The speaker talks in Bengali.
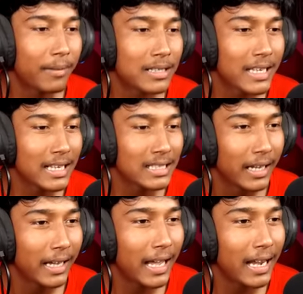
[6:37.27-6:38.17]
আমার শেষ
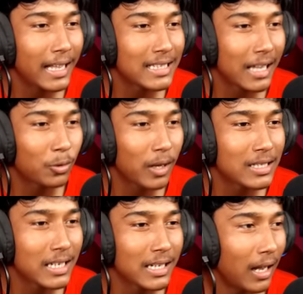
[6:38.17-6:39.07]
এ আর এ জ্যান্ত
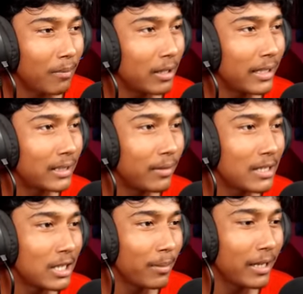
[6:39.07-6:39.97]
আছে আর আমরা দেখতে
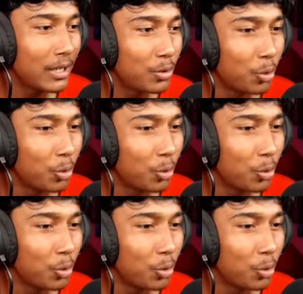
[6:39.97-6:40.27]
পাচ্ছি না ভাই কিছু